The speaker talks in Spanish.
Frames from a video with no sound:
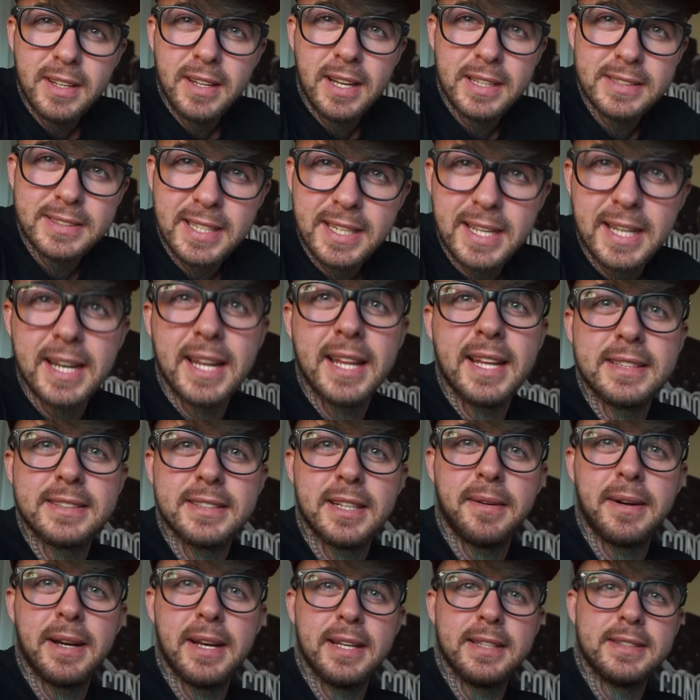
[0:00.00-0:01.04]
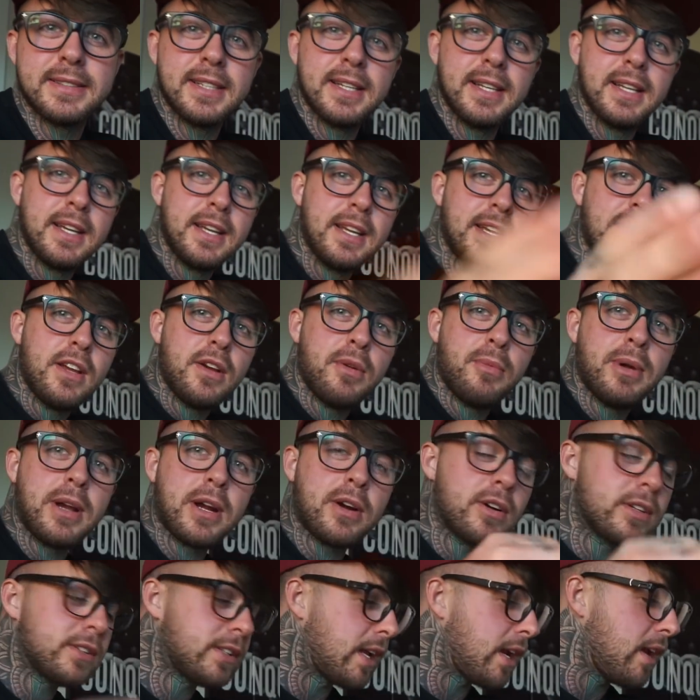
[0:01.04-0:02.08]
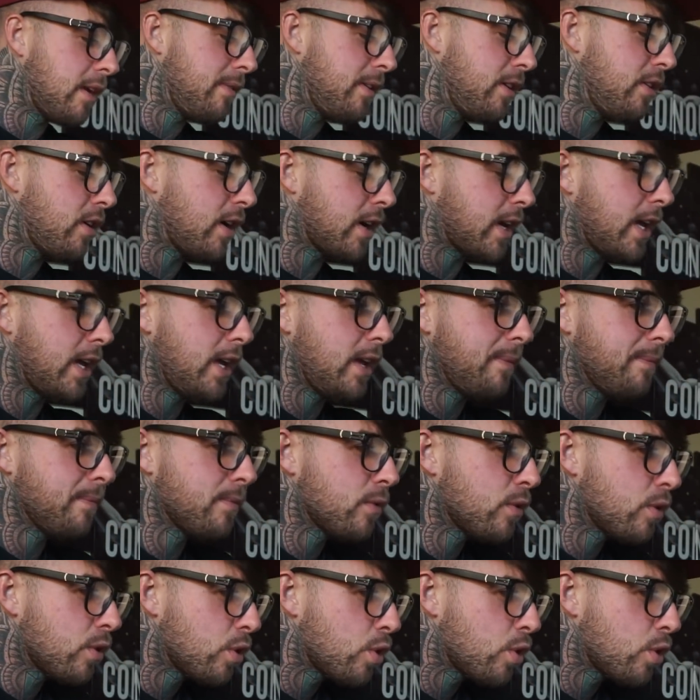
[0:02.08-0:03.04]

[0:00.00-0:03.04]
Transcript: así que nada, chavales, voy a cortar el vídeo aquí.